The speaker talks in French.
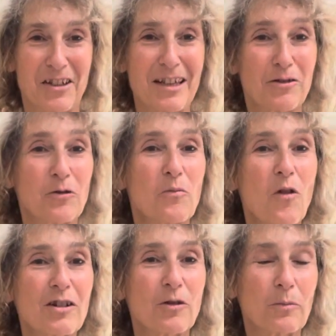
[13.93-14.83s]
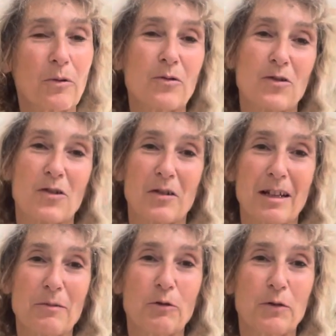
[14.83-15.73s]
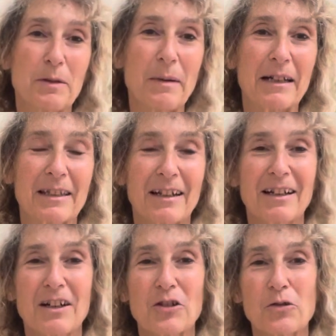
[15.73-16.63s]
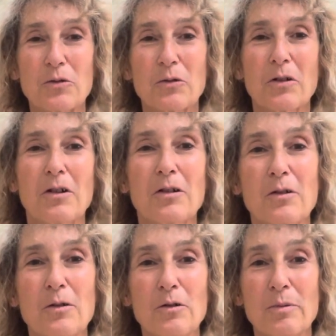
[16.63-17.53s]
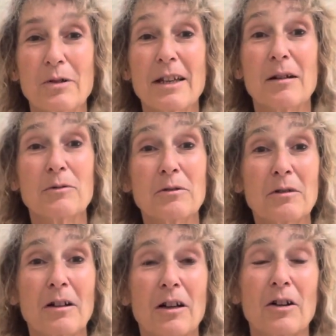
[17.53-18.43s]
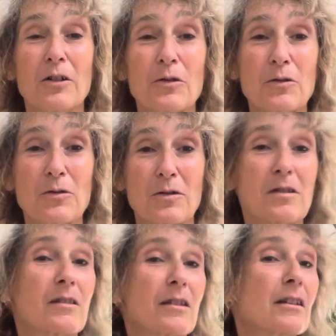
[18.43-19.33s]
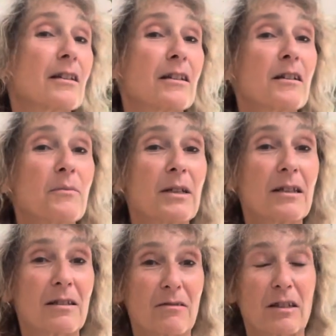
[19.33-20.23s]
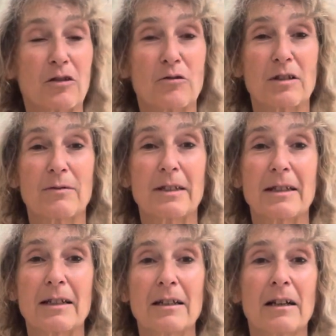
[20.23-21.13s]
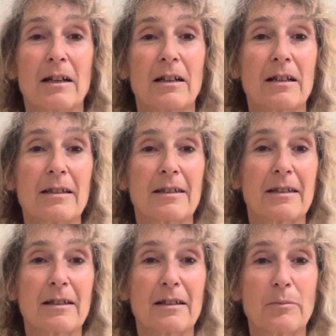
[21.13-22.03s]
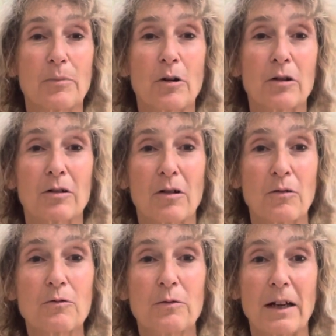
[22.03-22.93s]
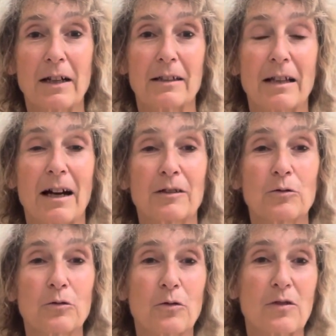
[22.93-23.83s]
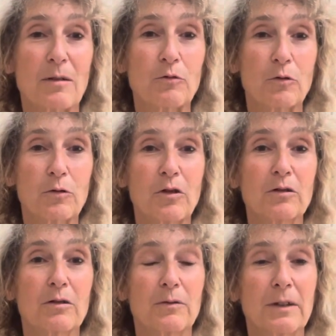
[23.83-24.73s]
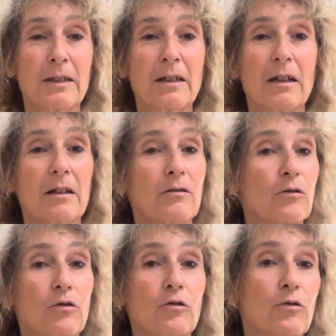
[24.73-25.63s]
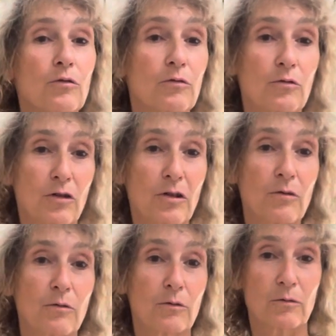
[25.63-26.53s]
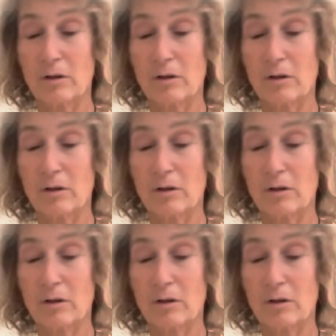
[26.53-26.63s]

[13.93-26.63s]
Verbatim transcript: qu'est-ce que moi j'en pense Quel est mon feedback sur le polyamour que ce qui est aimé sans exclusivité, laisser des portes ouvertes à d'autres amoureux dans notre vie, euh, si on